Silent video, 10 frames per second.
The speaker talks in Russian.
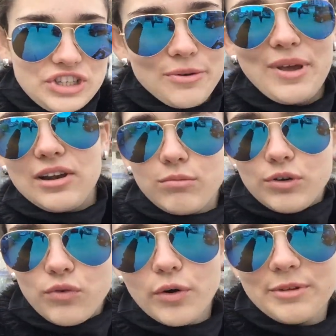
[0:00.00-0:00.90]
чем я люблю
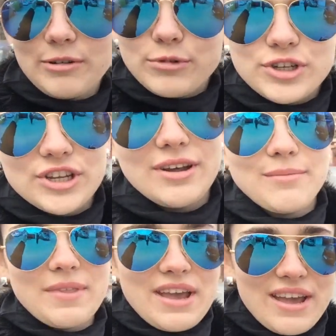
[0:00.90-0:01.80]
Вок, потому что
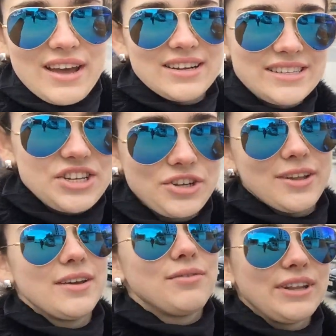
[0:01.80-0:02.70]
там
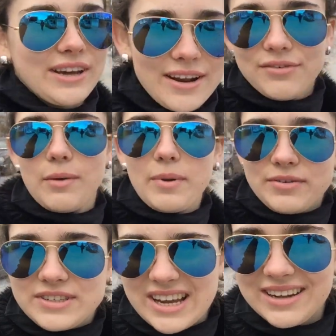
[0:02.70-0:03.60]
различные фотографии
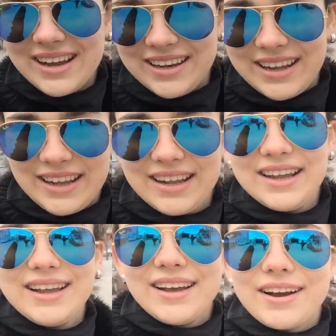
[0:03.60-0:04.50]
профессиональные,
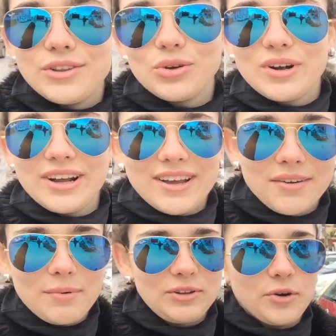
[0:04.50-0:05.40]
которые
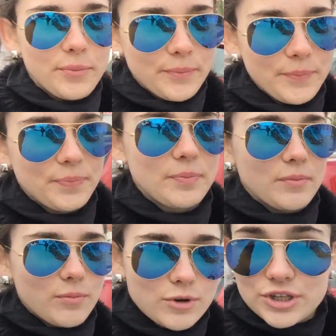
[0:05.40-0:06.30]
потом
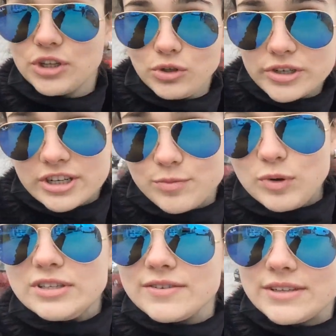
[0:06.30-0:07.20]
можно тоже
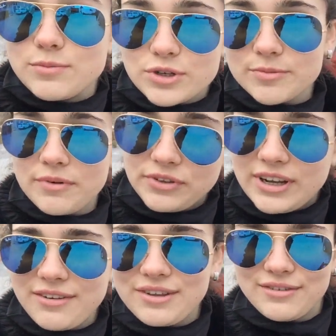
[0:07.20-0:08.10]
использовать, можно
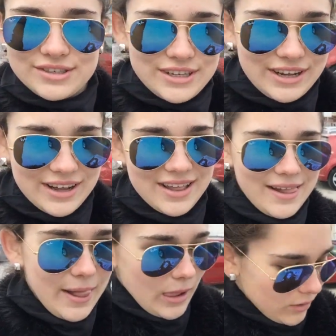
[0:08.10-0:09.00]
пофотографироваться так.
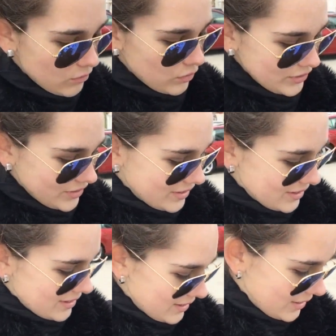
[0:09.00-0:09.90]
Вот.
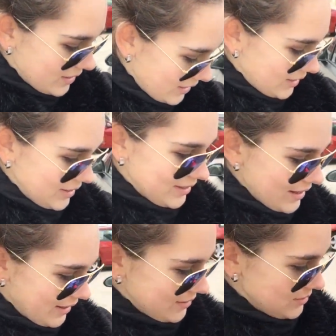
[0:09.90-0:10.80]
И
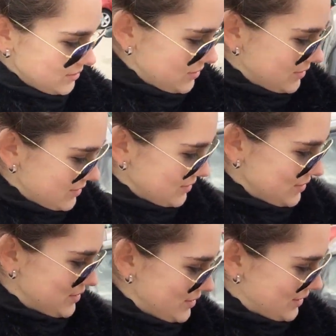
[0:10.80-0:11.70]
да,
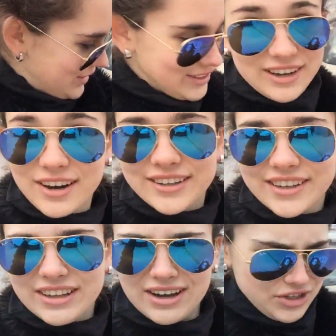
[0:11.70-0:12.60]
я так рада, я
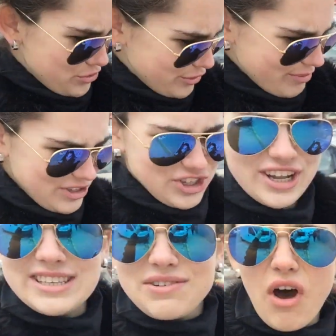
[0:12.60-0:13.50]
так хочу уже
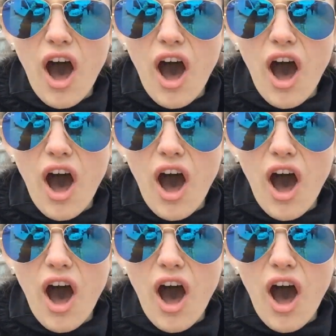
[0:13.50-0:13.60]
прочитать его.